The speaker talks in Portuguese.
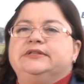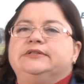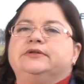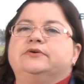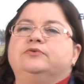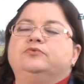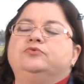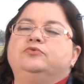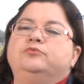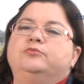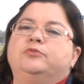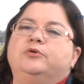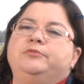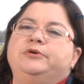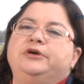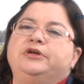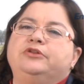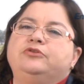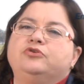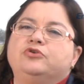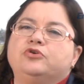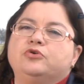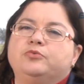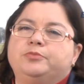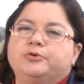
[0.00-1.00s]
Então, no
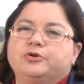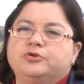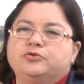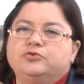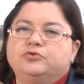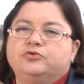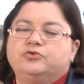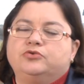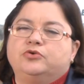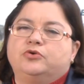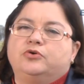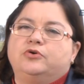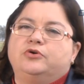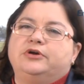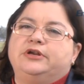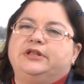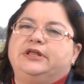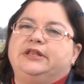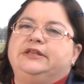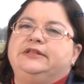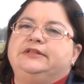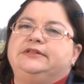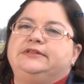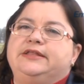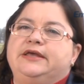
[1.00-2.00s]
momento que o produtor
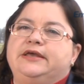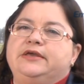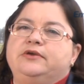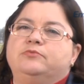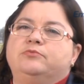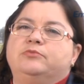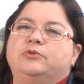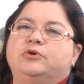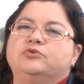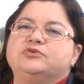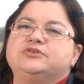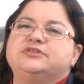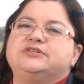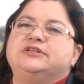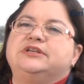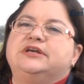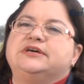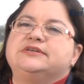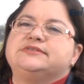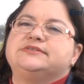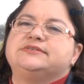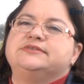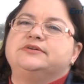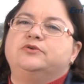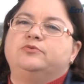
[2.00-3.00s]
ele tem uma
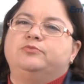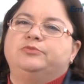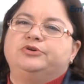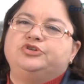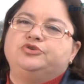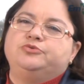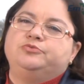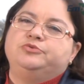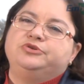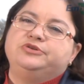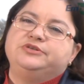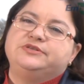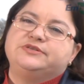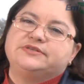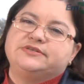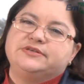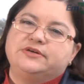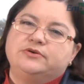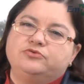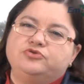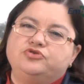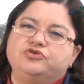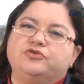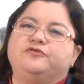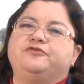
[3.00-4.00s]
oscilação, uma
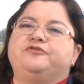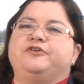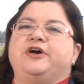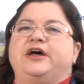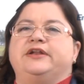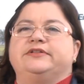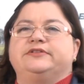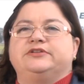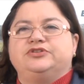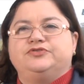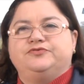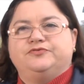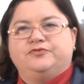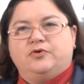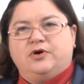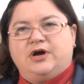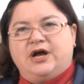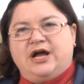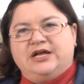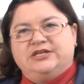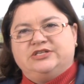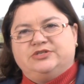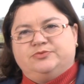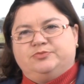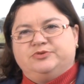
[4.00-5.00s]
diminuição de oferta de
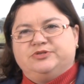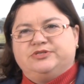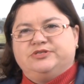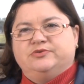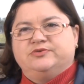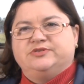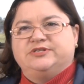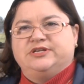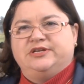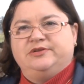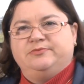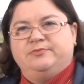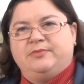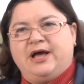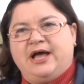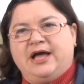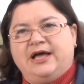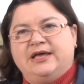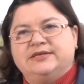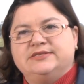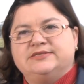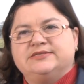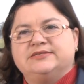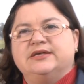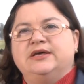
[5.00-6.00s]
forragem para os seus
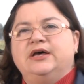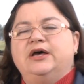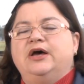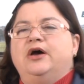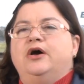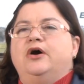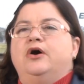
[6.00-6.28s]
animais,